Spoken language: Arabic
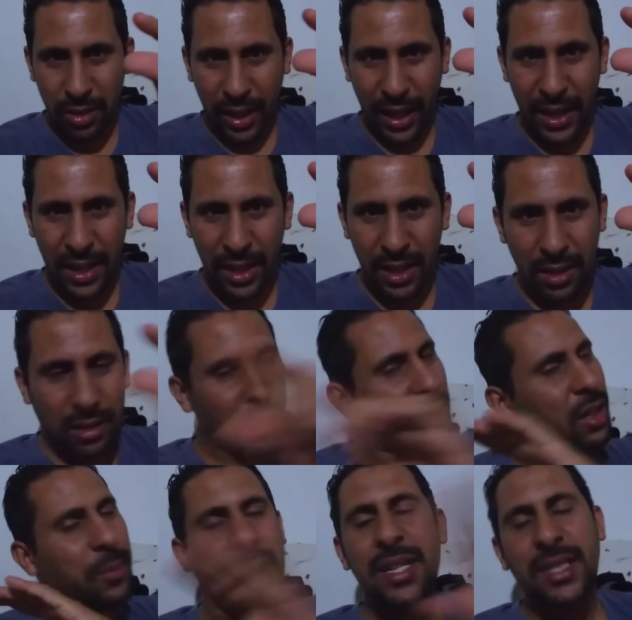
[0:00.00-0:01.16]
خير
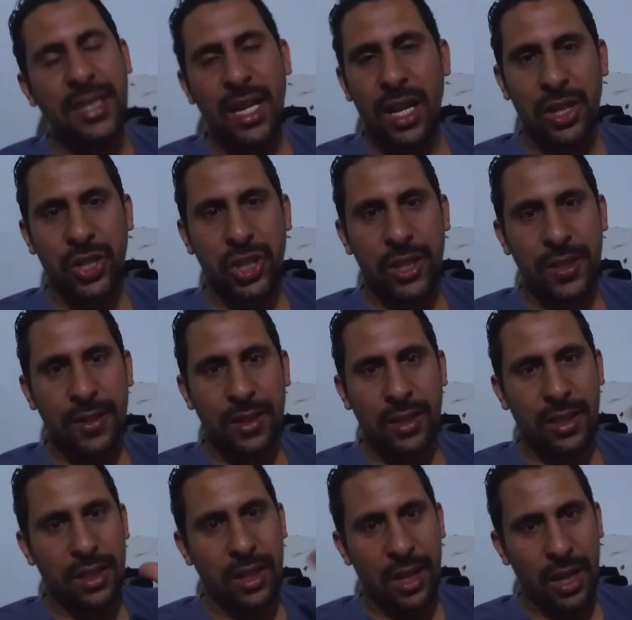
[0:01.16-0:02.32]
ما ننساش
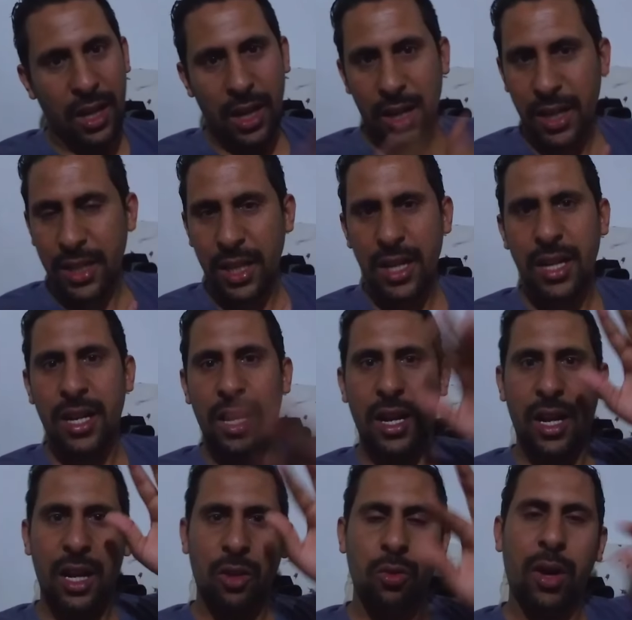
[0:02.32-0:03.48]
اذا
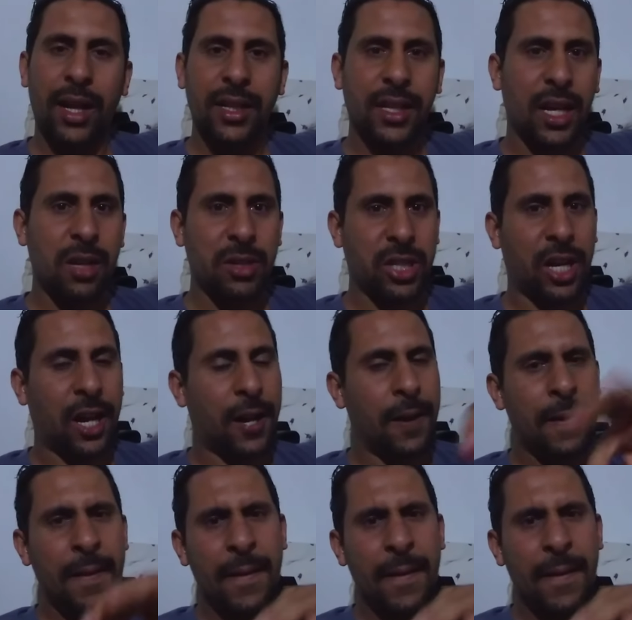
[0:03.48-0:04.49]
نقول واحد الكلمات حق